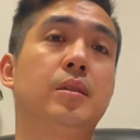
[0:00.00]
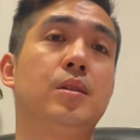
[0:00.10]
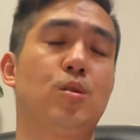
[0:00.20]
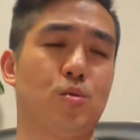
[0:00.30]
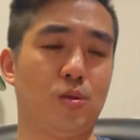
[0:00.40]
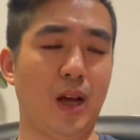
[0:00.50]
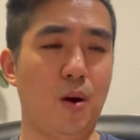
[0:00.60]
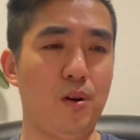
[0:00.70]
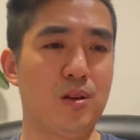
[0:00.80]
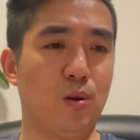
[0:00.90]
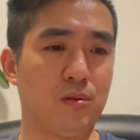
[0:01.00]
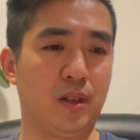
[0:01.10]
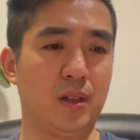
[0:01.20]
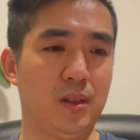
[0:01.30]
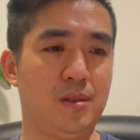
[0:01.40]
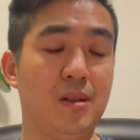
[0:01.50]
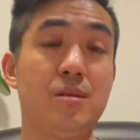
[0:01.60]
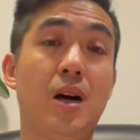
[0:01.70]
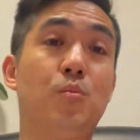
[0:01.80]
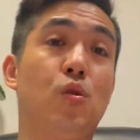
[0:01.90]
就是说它会有这个增
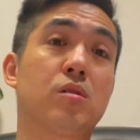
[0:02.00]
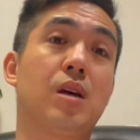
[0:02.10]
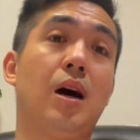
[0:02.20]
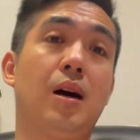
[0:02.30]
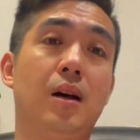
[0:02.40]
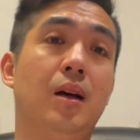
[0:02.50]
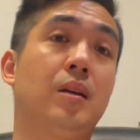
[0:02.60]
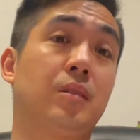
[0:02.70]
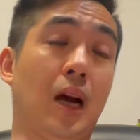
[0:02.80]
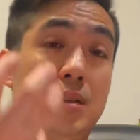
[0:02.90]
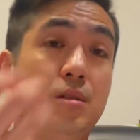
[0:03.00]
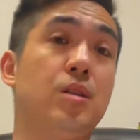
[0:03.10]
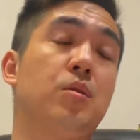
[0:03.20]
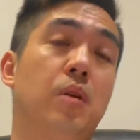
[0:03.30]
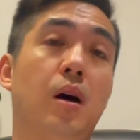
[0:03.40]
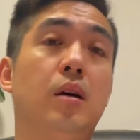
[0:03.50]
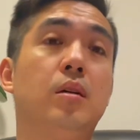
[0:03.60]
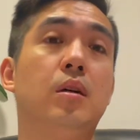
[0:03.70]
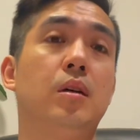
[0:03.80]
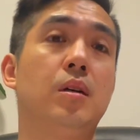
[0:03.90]
加摩擦，弹性又好，
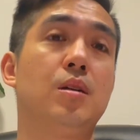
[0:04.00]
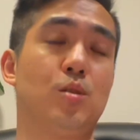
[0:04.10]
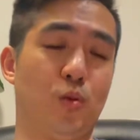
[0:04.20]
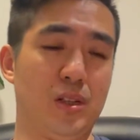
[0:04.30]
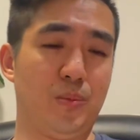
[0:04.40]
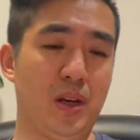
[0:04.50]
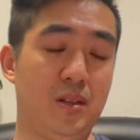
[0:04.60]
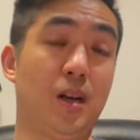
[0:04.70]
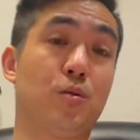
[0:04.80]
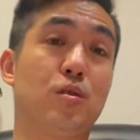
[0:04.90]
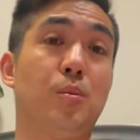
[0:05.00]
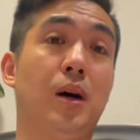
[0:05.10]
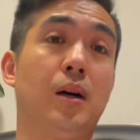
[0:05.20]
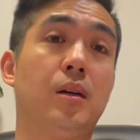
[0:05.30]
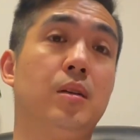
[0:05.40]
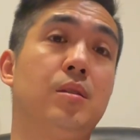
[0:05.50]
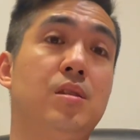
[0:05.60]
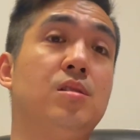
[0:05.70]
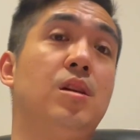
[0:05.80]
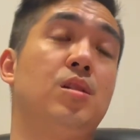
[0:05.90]
所以偏向于什么
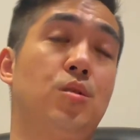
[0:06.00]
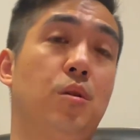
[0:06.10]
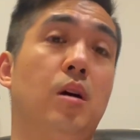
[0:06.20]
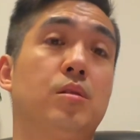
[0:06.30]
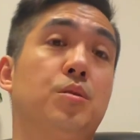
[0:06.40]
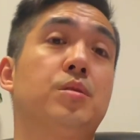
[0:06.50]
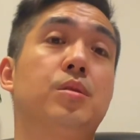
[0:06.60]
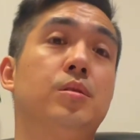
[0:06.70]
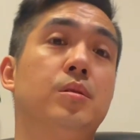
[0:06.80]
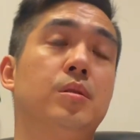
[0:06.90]
底线球好的选手。